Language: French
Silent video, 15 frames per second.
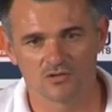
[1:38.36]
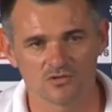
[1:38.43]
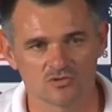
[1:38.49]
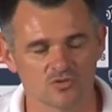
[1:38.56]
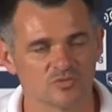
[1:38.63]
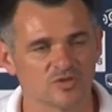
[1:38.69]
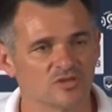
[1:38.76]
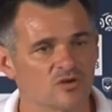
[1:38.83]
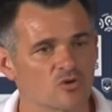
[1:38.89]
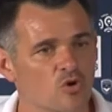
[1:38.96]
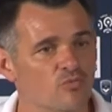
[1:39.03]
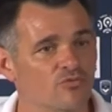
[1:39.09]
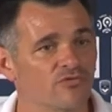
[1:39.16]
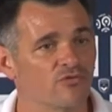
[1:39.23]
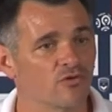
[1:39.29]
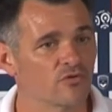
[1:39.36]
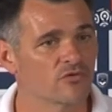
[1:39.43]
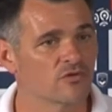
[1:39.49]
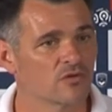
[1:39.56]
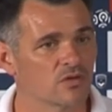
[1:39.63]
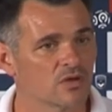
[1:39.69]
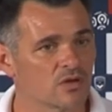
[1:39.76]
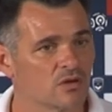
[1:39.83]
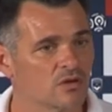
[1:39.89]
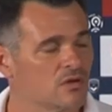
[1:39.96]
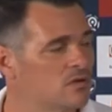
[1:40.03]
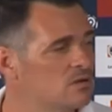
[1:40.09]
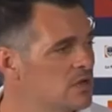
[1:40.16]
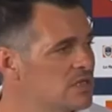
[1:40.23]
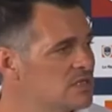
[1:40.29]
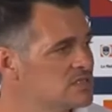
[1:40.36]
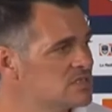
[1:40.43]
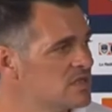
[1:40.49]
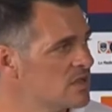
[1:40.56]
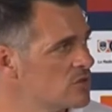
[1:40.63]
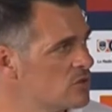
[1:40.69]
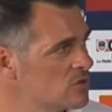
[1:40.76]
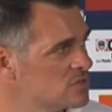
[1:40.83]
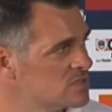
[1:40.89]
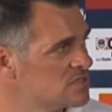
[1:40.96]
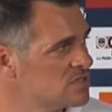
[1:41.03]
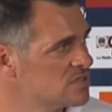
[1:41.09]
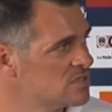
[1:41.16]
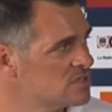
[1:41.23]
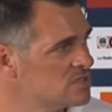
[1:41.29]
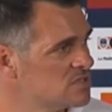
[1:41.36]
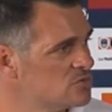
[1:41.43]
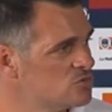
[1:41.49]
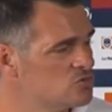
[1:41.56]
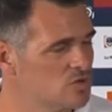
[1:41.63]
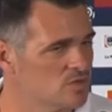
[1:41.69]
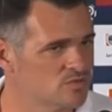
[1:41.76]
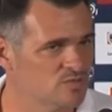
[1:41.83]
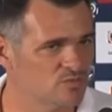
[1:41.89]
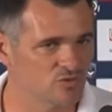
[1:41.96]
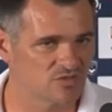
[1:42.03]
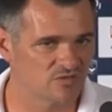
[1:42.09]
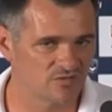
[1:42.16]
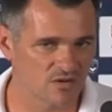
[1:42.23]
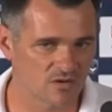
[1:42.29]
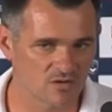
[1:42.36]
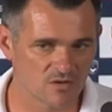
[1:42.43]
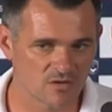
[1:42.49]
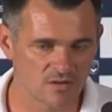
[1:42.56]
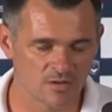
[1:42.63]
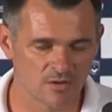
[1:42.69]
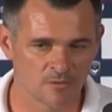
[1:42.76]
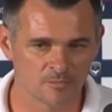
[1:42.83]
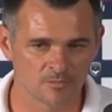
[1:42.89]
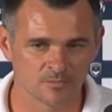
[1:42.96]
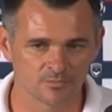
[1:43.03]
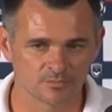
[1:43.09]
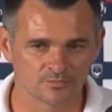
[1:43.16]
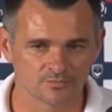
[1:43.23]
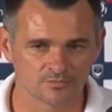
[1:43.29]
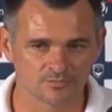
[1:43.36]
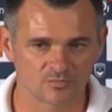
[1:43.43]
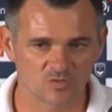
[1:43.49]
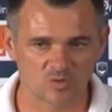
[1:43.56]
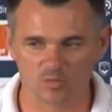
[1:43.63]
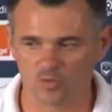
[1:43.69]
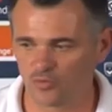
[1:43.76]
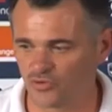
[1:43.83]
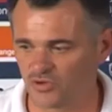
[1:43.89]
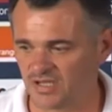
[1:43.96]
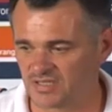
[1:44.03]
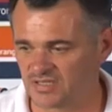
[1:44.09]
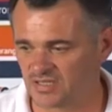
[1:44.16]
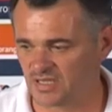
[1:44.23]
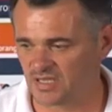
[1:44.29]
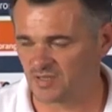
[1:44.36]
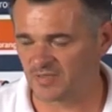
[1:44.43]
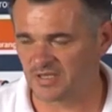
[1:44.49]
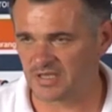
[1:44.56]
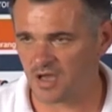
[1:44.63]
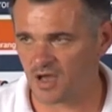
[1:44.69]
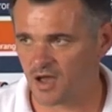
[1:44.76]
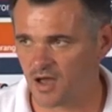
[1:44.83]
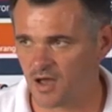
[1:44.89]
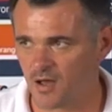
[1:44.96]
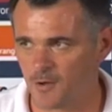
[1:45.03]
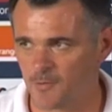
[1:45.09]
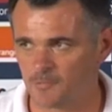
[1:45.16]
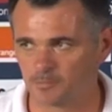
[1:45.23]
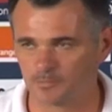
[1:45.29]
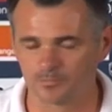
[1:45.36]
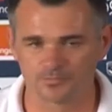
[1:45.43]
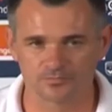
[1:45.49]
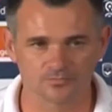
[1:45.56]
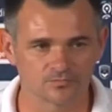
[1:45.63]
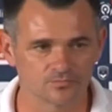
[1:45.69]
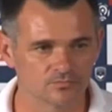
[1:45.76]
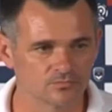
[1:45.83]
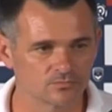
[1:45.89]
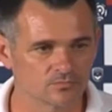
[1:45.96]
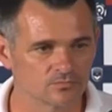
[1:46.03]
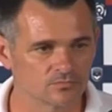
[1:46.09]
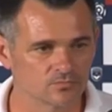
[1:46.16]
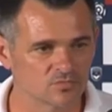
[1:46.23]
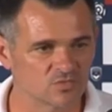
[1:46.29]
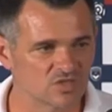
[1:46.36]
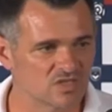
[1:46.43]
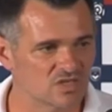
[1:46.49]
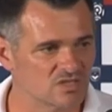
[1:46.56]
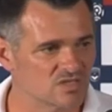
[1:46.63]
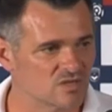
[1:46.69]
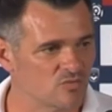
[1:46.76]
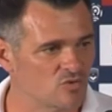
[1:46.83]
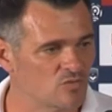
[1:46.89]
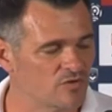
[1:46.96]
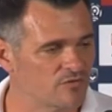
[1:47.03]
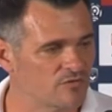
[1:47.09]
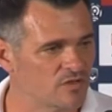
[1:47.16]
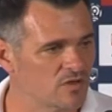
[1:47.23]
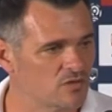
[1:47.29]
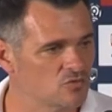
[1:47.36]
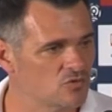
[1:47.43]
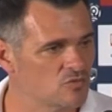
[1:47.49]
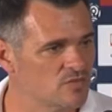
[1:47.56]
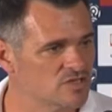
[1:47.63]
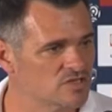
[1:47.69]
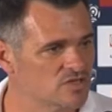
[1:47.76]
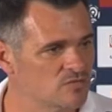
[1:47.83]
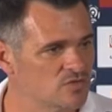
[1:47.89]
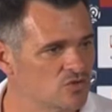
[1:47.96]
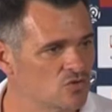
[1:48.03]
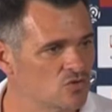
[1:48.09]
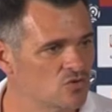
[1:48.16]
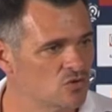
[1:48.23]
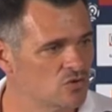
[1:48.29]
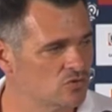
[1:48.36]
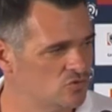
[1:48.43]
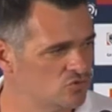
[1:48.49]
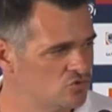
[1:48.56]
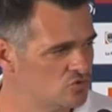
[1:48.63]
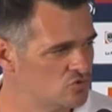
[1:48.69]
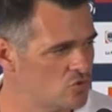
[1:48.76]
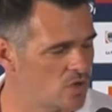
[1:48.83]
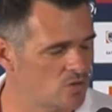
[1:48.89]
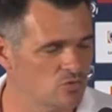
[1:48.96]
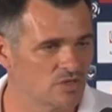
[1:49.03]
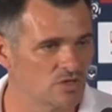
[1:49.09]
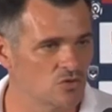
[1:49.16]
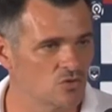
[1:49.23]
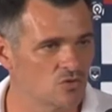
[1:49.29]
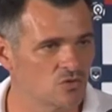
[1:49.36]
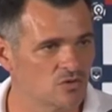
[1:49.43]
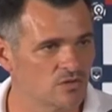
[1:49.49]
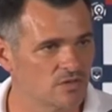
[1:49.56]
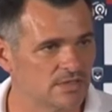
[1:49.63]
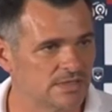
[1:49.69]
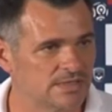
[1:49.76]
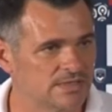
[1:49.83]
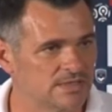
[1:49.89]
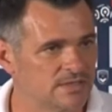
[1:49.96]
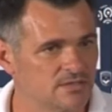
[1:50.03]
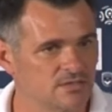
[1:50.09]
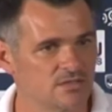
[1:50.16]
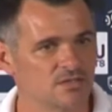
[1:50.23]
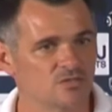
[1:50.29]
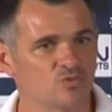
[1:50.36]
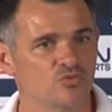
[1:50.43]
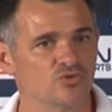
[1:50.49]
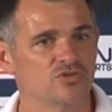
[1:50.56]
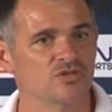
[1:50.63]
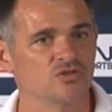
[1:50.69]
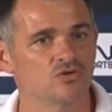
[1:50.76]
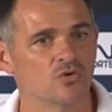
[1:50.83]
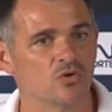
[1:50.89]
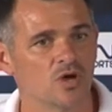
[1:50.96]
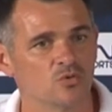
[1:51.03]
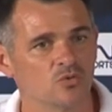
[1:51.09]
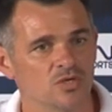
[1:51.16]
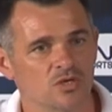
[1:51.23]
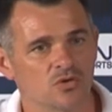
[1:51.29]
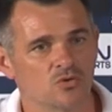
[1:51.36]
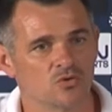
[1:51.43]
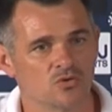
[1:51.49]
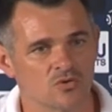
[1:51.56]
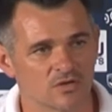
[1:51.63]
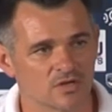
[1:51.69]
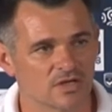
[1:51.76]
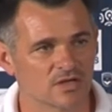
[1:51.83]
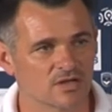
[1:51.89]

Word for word: sont peut-être encore plus fortes. Euh, à l'extérieur, c'est toujours un petit peu différent. Montpellier, c'est une équipe qui a, qui a simplement fait un ou deux matchs amicaux, toujours à huis clos, des oppositions à huis clos.